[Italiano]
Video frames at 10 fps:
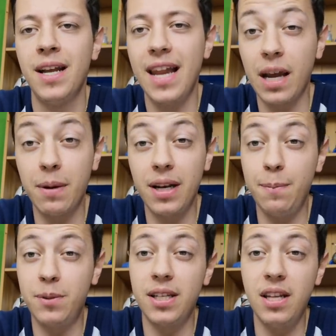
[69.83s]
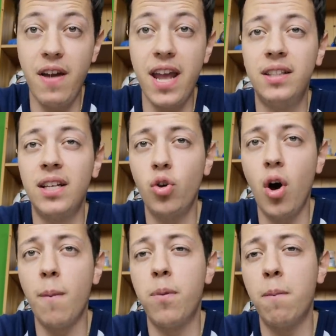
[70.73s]
L'RB Lipsia diventa
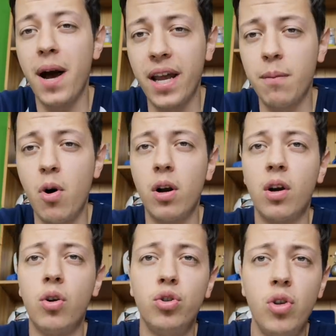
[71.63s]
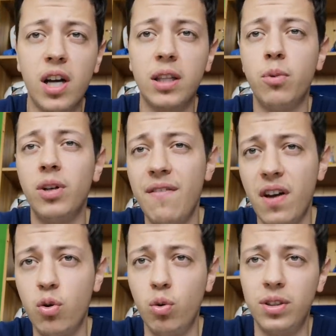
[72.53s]
dopo Bayern Monaco, Dortmund,
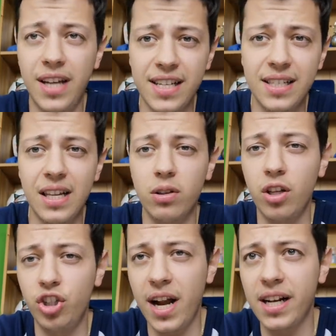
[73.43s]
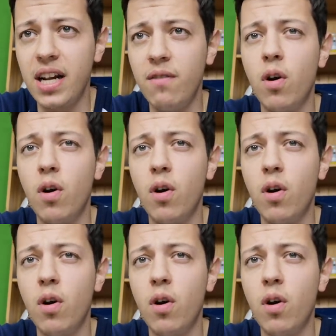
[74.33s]
Leverkusen, Kaiserslautern, Schalke e